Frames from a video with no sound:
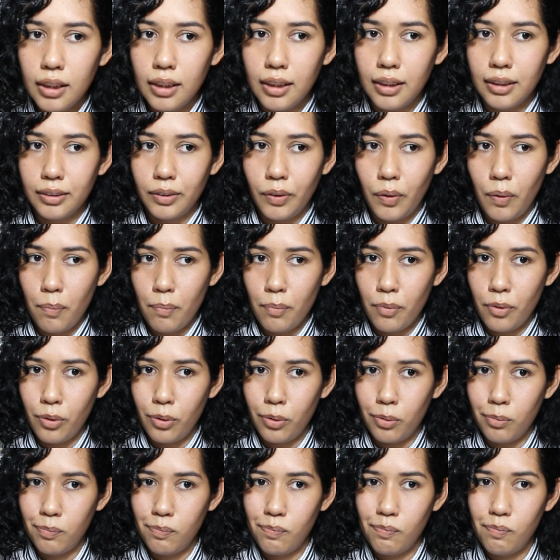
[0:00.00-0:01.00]
es como
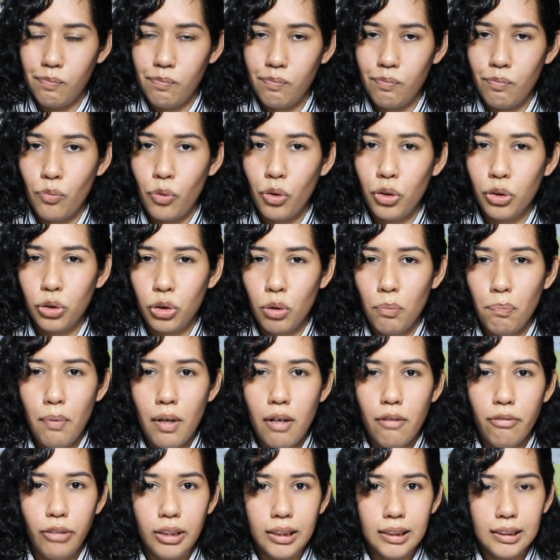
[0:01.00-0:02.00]
muy
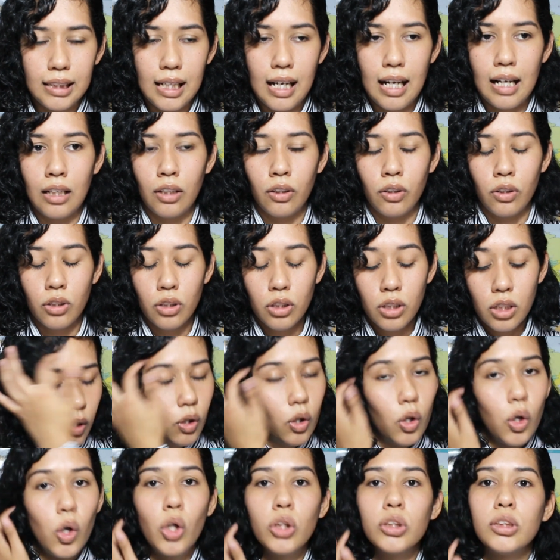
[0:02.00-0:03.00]
superficial, ¿no?
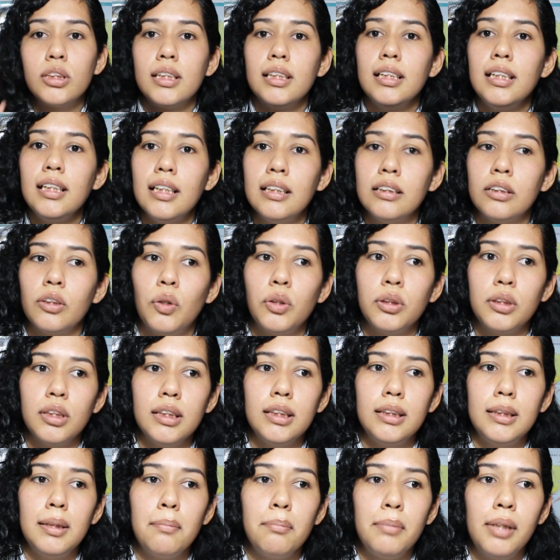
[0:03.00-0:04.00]
Otra de las
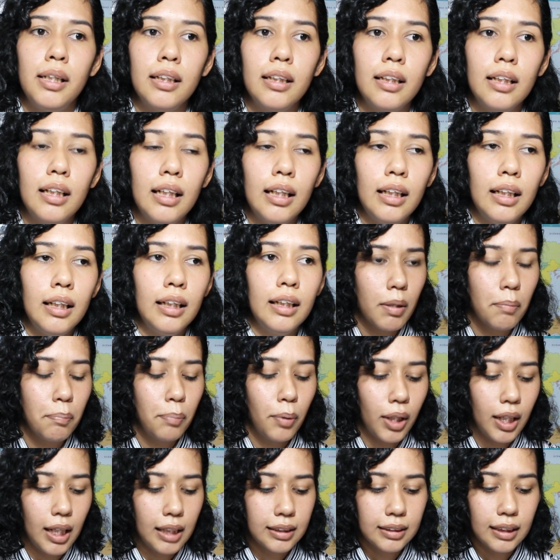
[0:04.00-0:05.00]
cosas también que
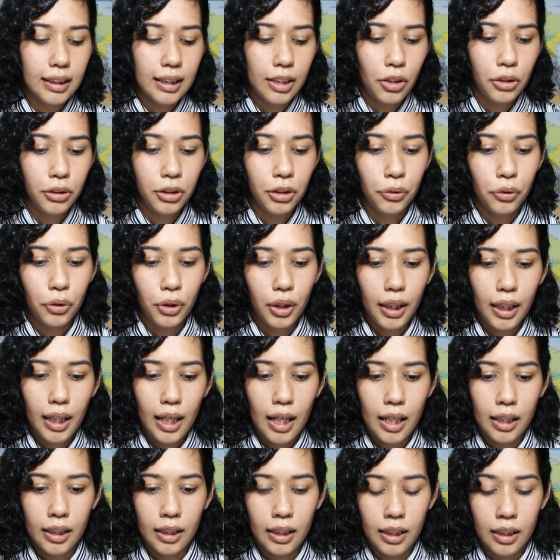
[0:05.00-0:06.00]
por las que yo siento que
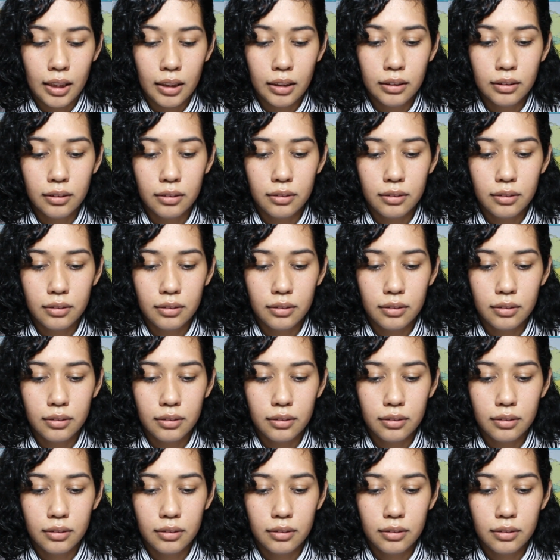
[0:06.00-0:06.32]
Ana